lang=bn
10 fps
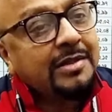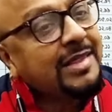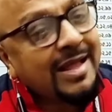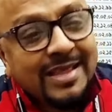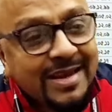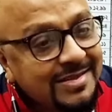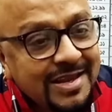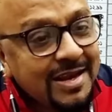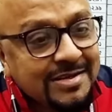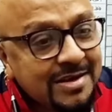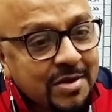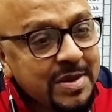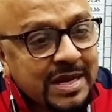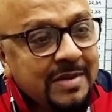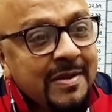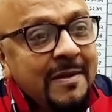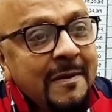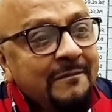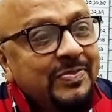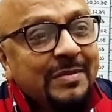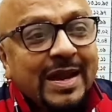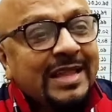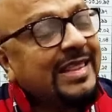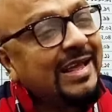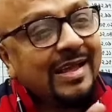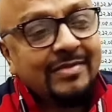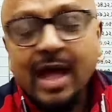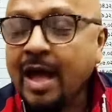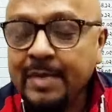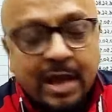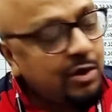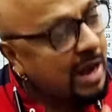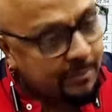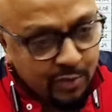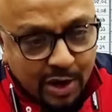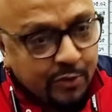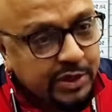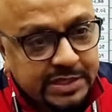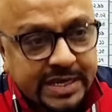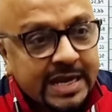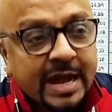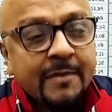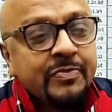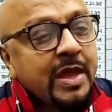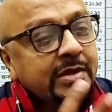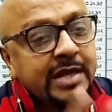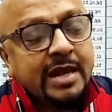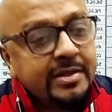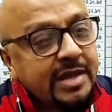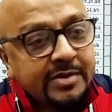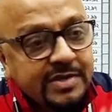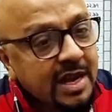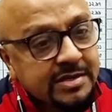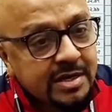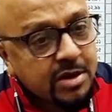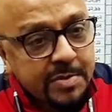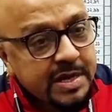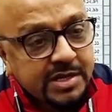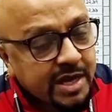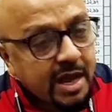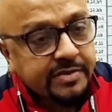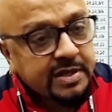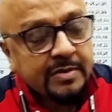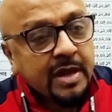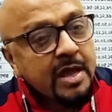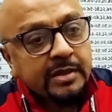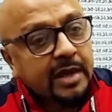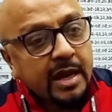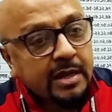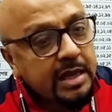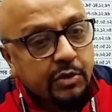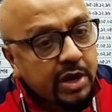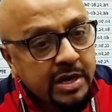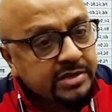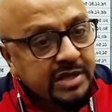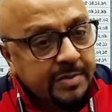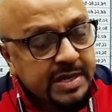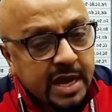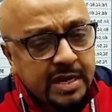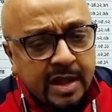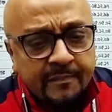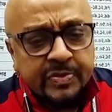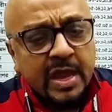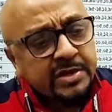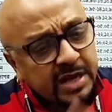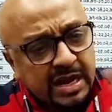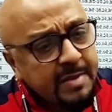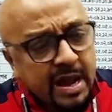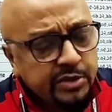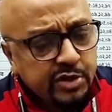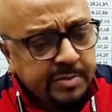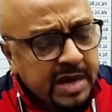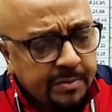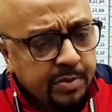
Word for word: তাদেরকে সিলেকশন আমি লিডার না মানে আমি কারো নাম উল্লেখ করতে চাই না সেখানে তারা সিলেকশন কমিটি যারা আছেন তারা কি করে নিচ্ছে আমি জানি না সেখানে মারার জন্য আমি নাম